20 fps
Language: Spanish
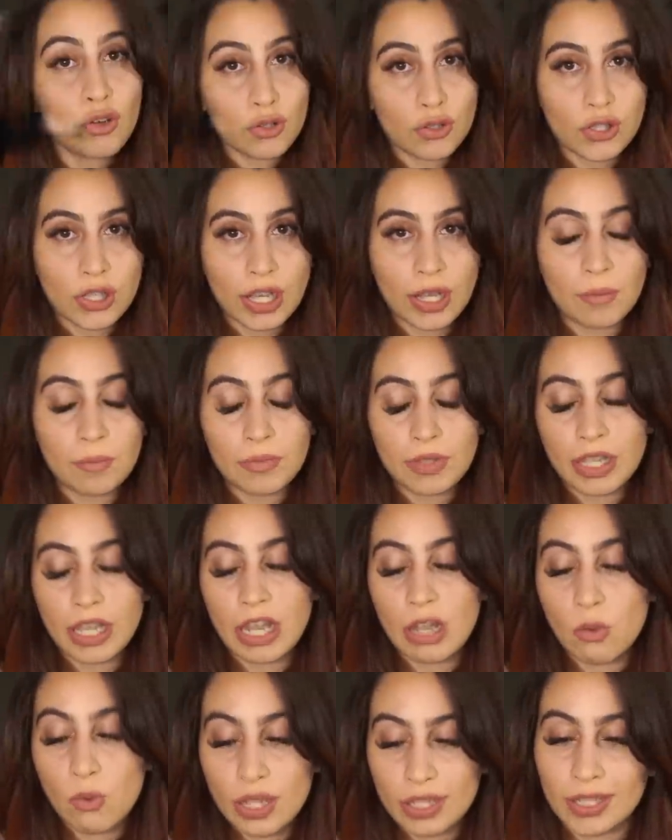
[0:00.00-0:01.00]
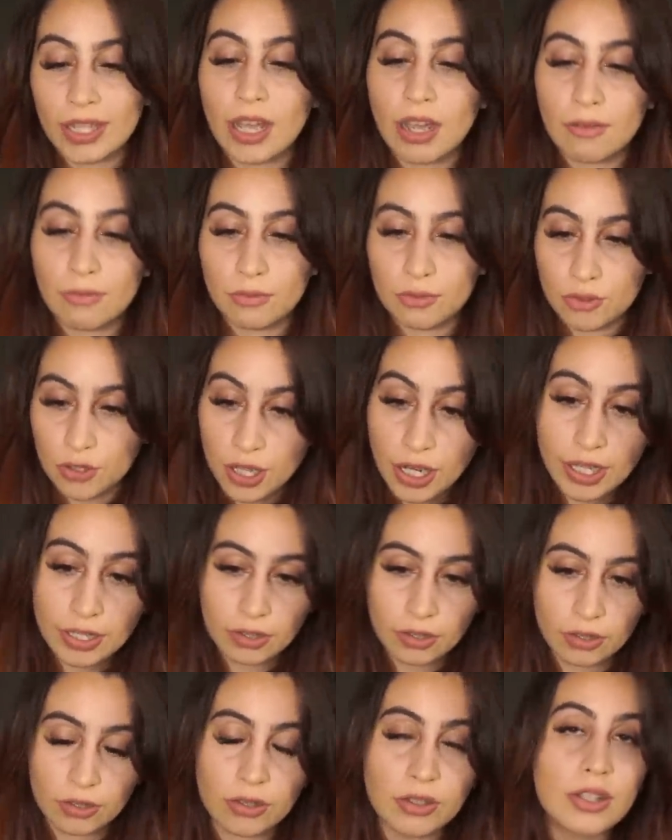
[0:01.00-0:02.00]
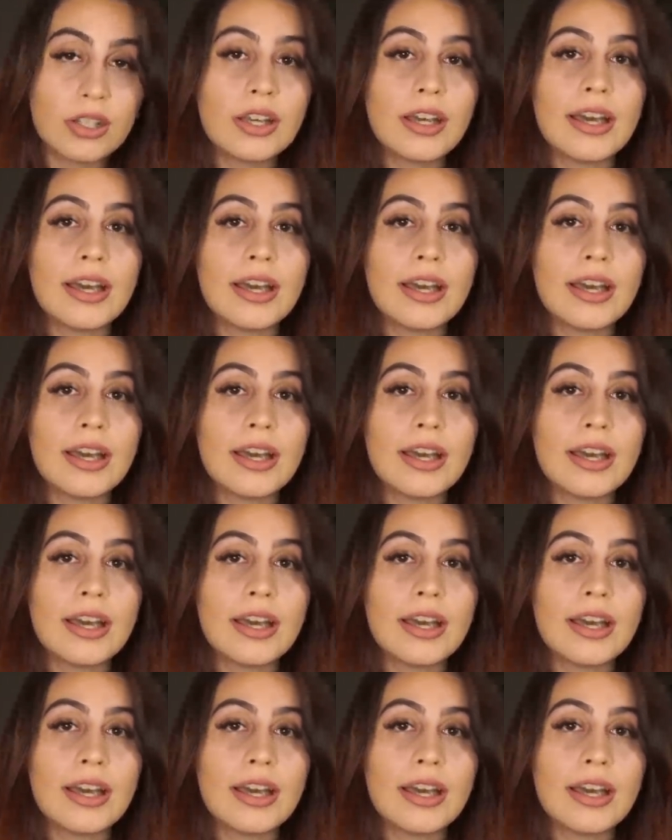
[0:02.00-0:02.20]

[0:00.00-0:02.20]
cosa que no estaba funcionando.